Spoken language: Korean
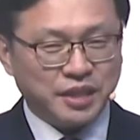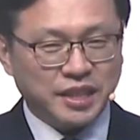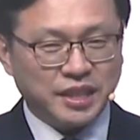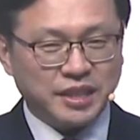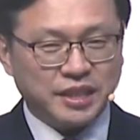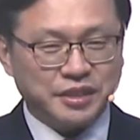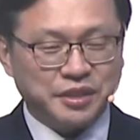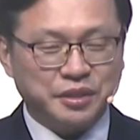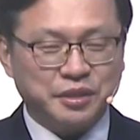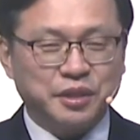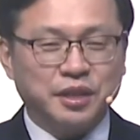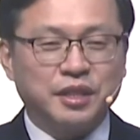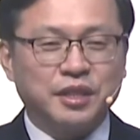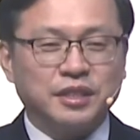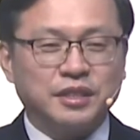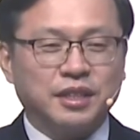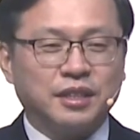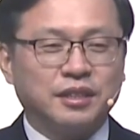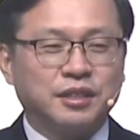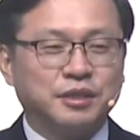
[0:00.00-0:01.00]
그죠?
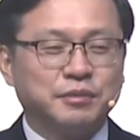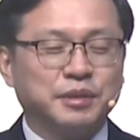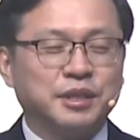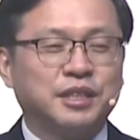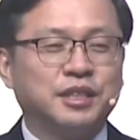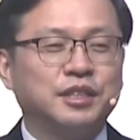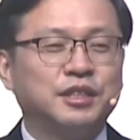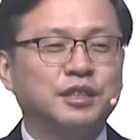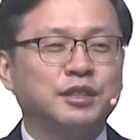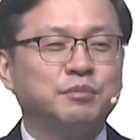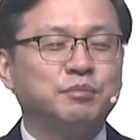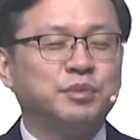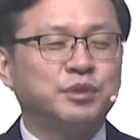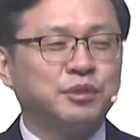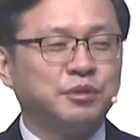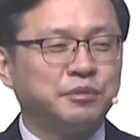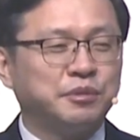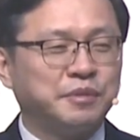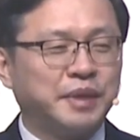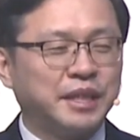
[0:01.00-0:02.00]
자, 그러면 기름
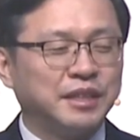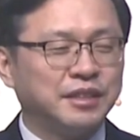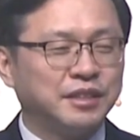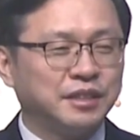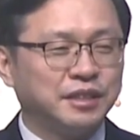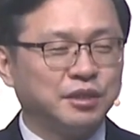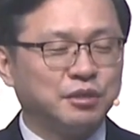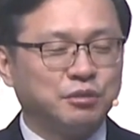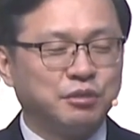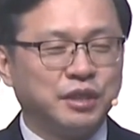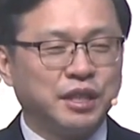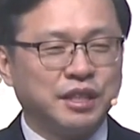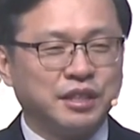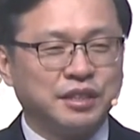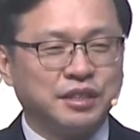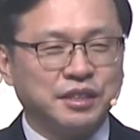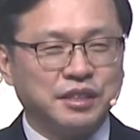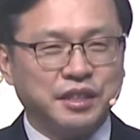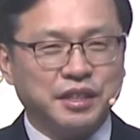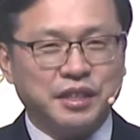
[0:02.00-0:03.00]
부음을 받은 구약
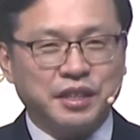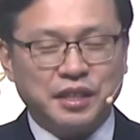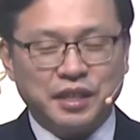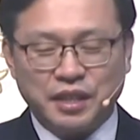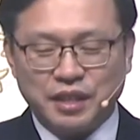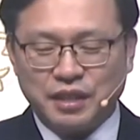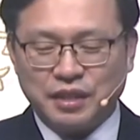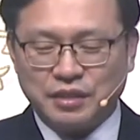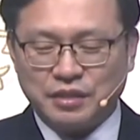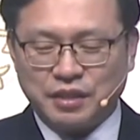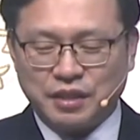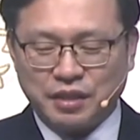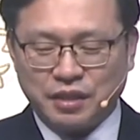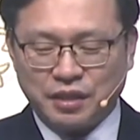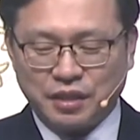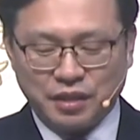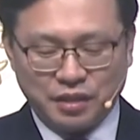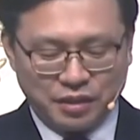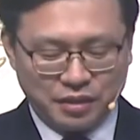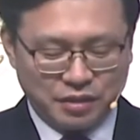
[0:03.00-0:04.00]
시대에
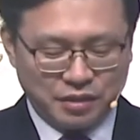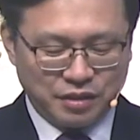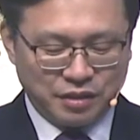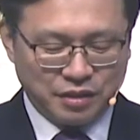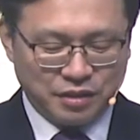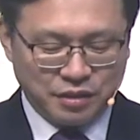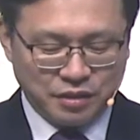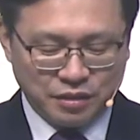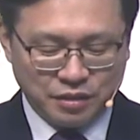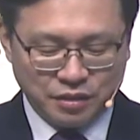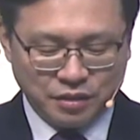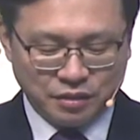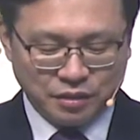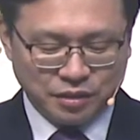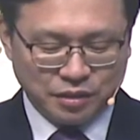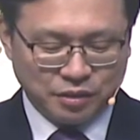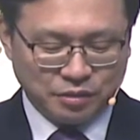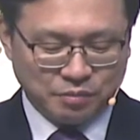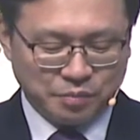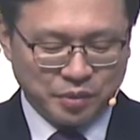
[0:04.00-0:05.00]
새 어,
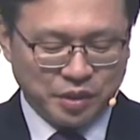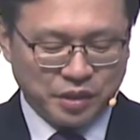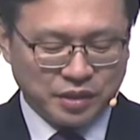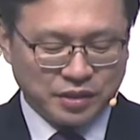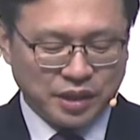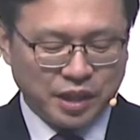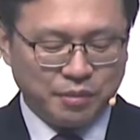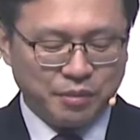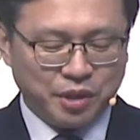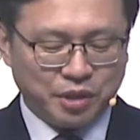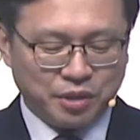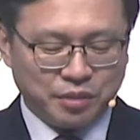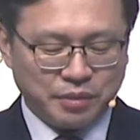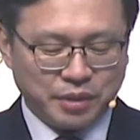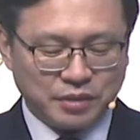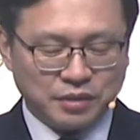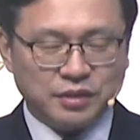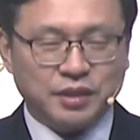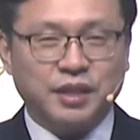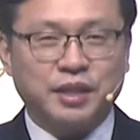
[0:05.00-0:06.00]
특별한 사명을
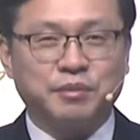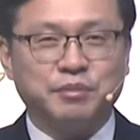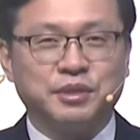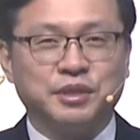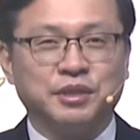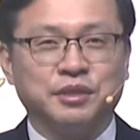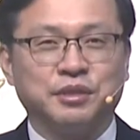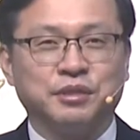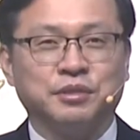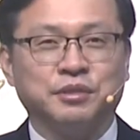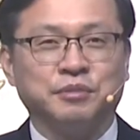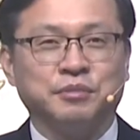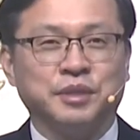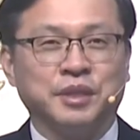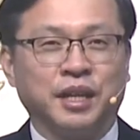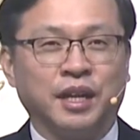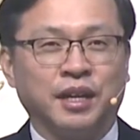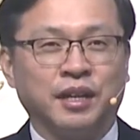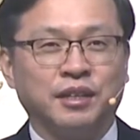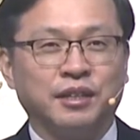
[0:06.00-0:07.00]
받은 사람들이
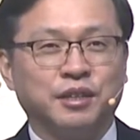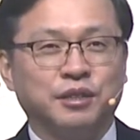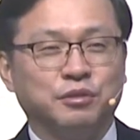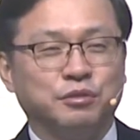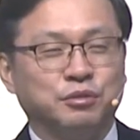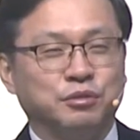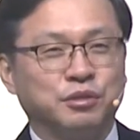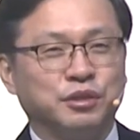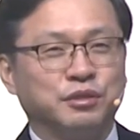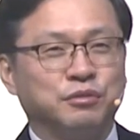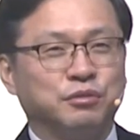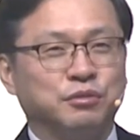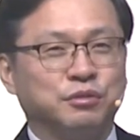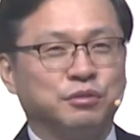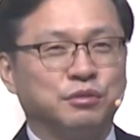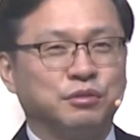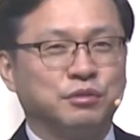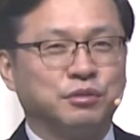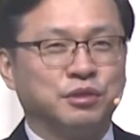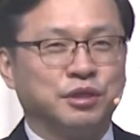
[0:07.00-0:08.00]
있었습니다. 누구, 누구,
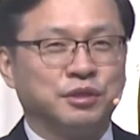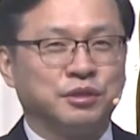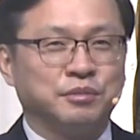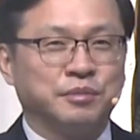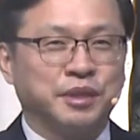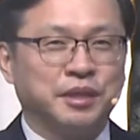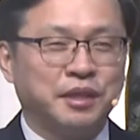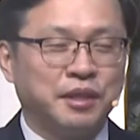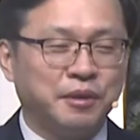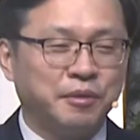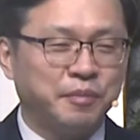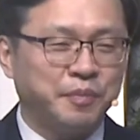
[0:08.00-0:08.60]
누구였습니까?